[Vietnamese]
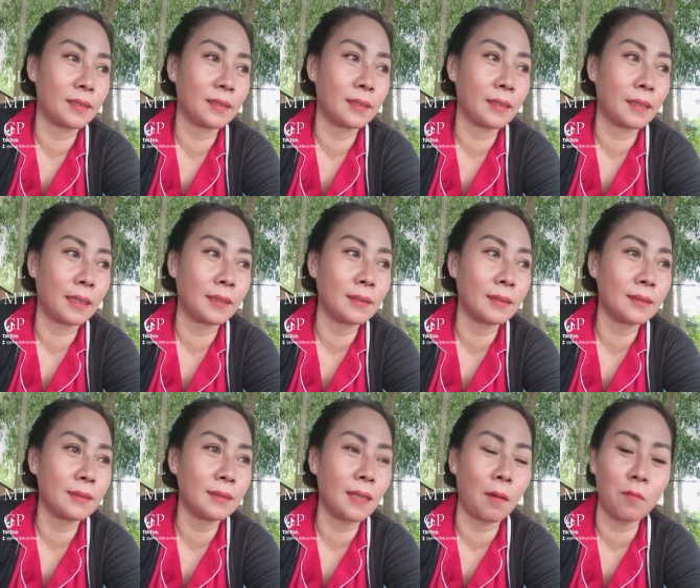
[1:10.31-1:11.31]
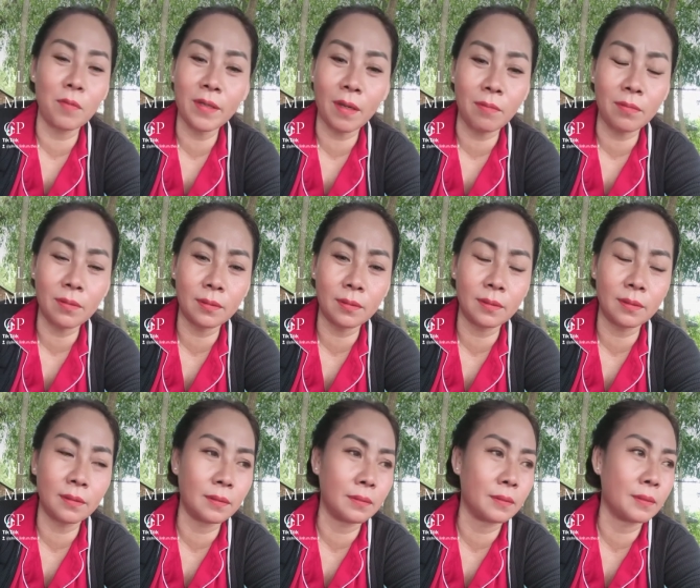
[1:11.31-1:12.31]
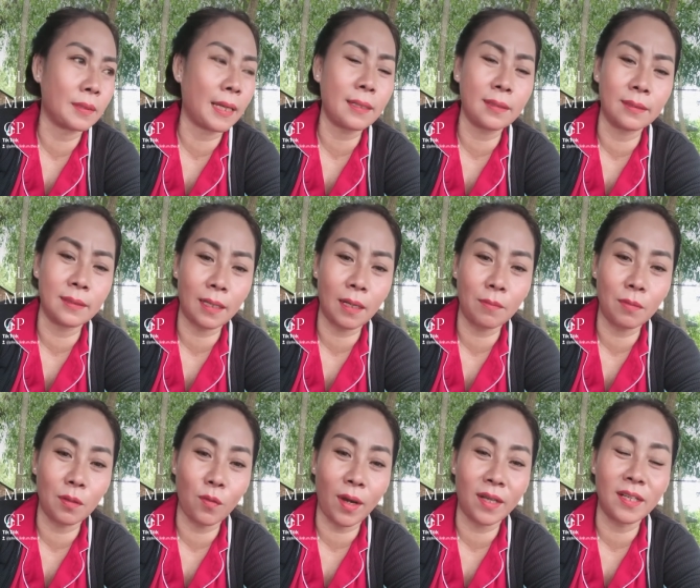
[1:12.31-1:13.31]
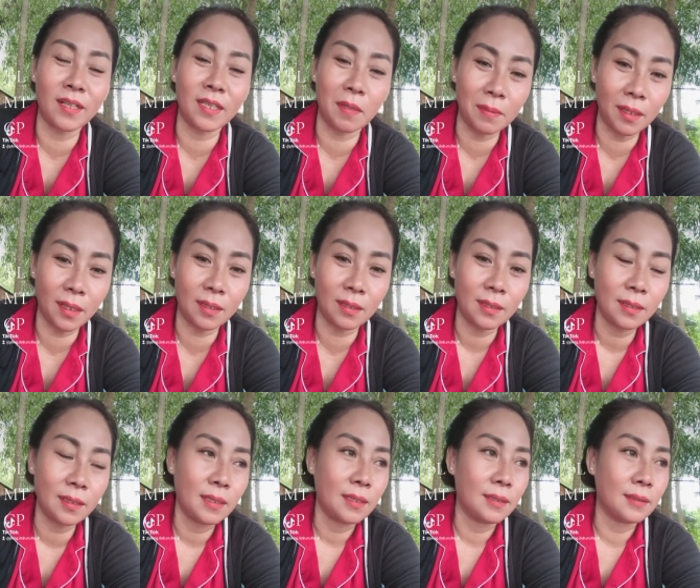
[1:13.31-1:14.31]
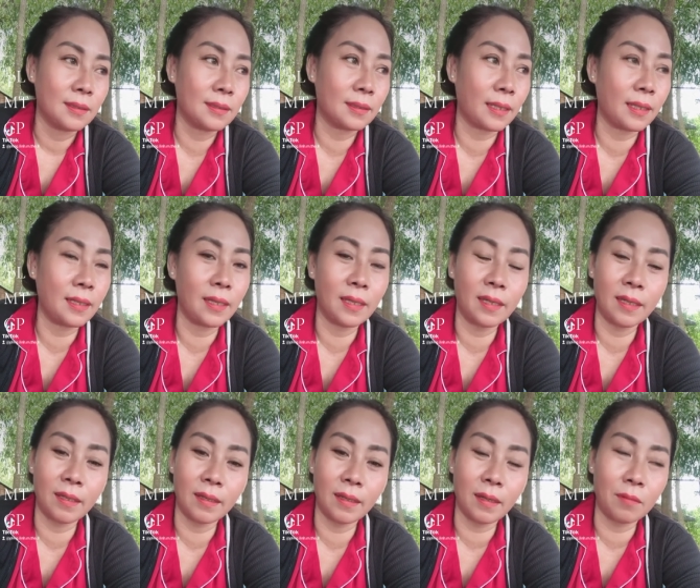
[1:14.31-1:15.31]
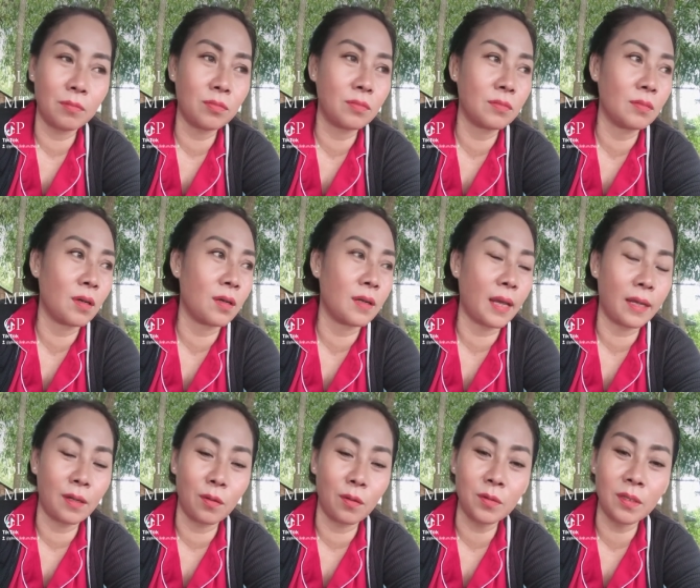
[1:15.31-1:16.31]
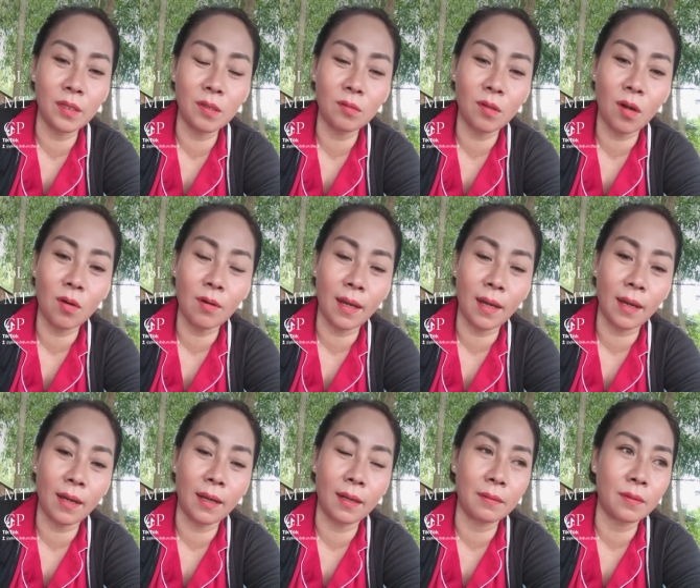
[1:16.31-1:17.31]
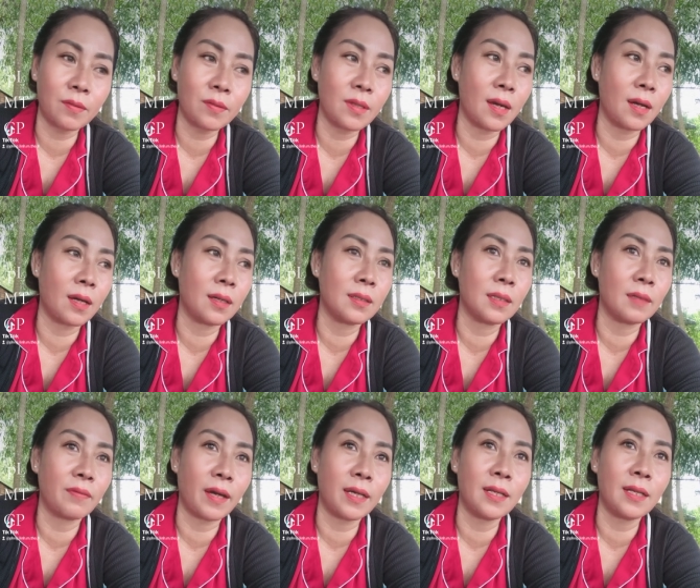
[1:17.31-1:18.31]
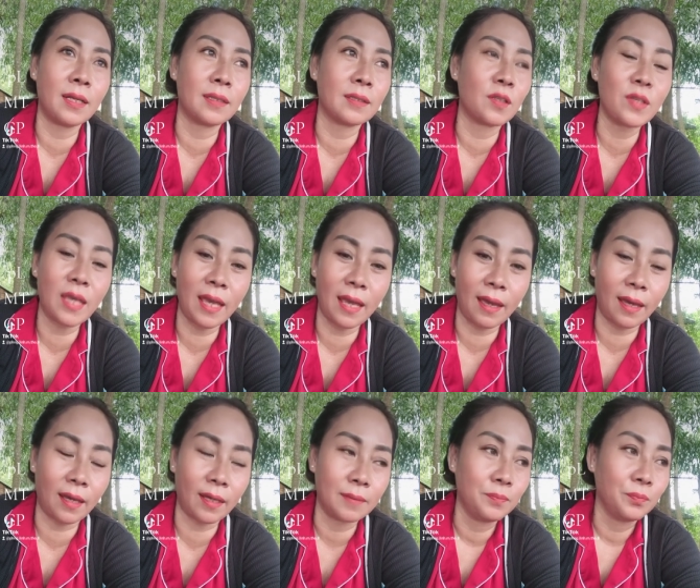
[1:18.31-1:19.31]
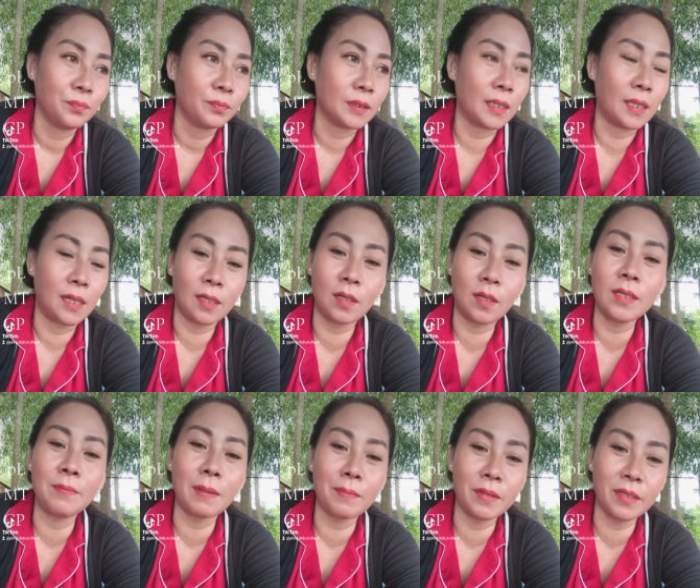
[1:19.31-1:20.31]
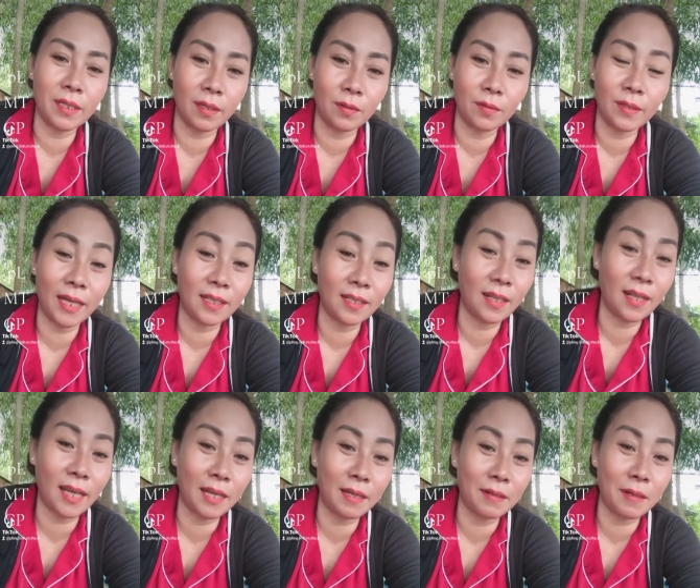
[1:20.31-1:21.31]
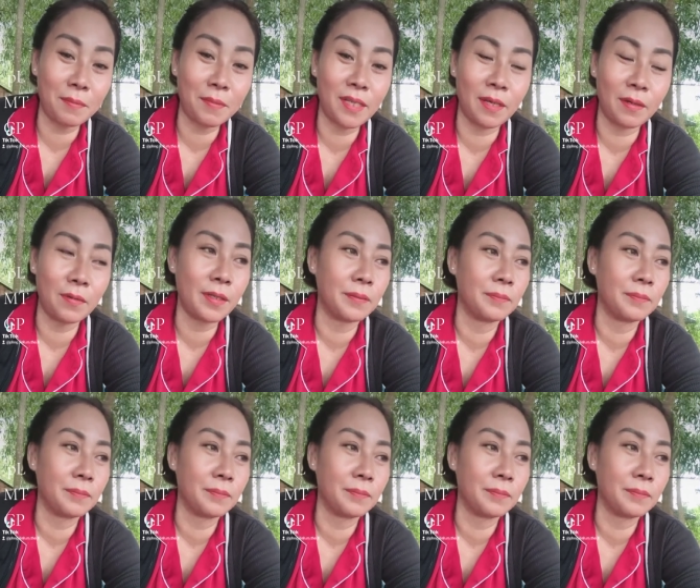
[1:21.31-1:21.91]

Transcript: ảnh không có giống các người đàn ông bên ngoài nên chị mới thích là tại vì ổng có đầy đủ những yếu tố là con vợ là phải là có nhà à, có thêm 50 triệu cái anh đó đó cái anh là 50 triệu á